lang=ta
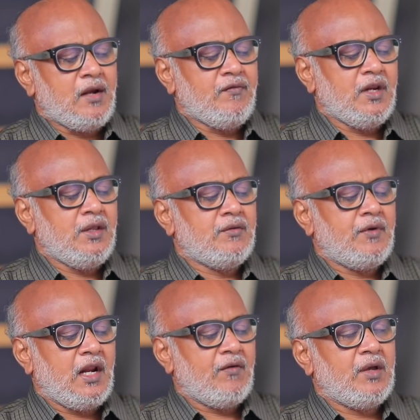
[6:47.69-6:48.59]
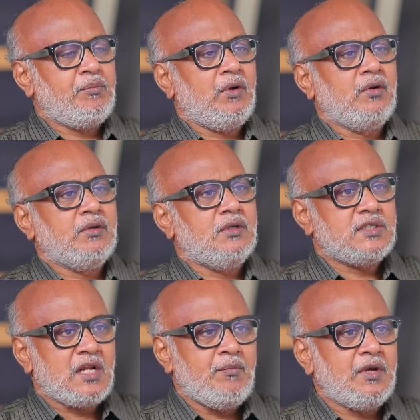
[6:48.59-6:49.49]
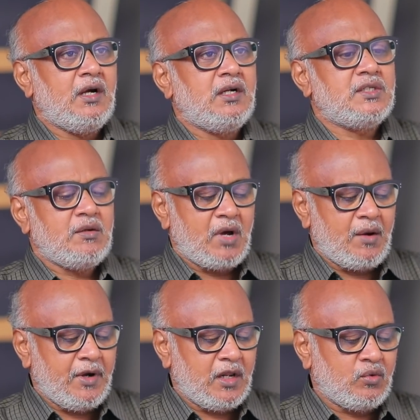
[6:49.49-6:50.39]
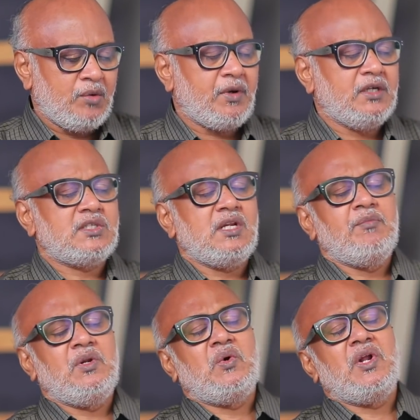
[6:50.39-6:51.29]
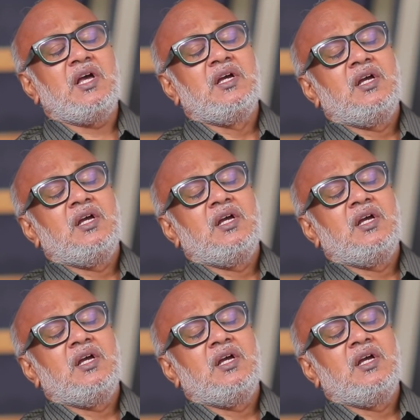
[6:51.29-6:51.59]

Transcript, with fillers: கல்வியிலையும் வேலை வாய்ப்பிலும் இஸ்லாமியர்கள் சிறுபான்மையினர் குறிப்பாக இஸ்லாமியரோட